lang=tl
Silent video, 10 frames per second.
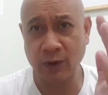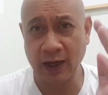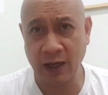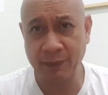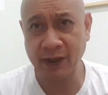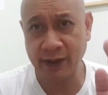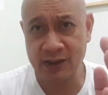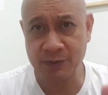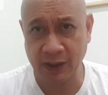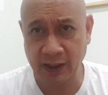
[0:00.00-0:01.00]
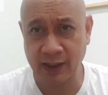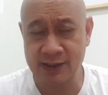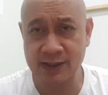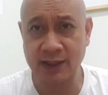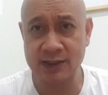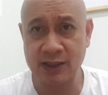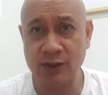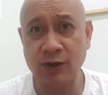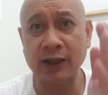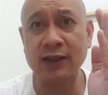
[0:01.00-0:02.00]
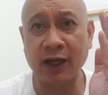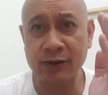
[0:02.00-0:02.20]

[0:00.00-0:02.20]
wala pang experience sa casino at